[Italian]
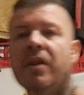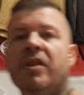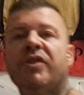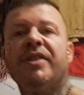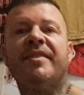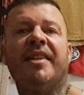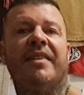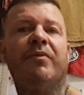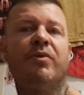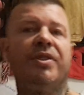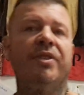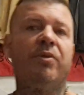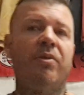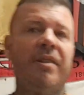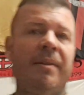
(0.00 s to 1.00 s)
Ci serve un
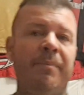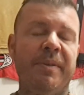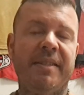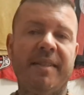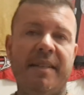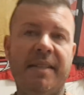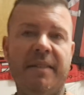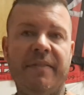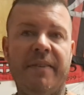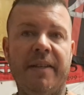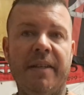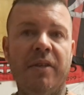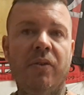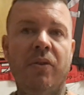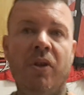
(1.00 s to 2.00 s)
centrocampista di
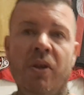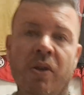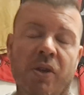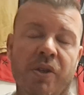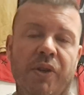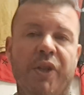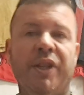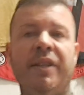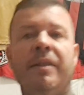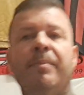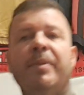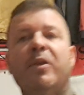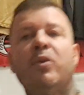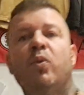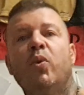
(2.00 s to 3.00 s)
livello quindi
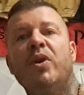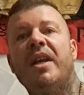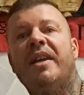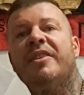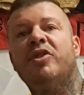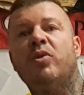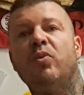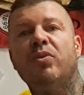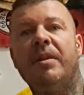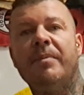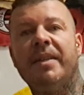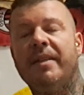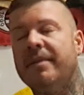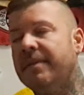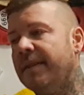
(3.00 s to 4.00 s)
per cui
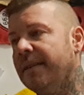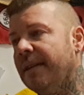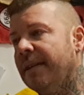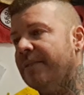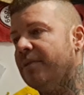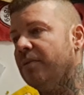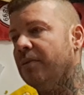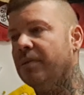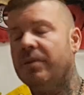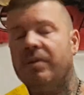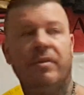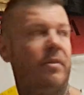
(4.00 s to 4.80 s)
assolutamente, assolut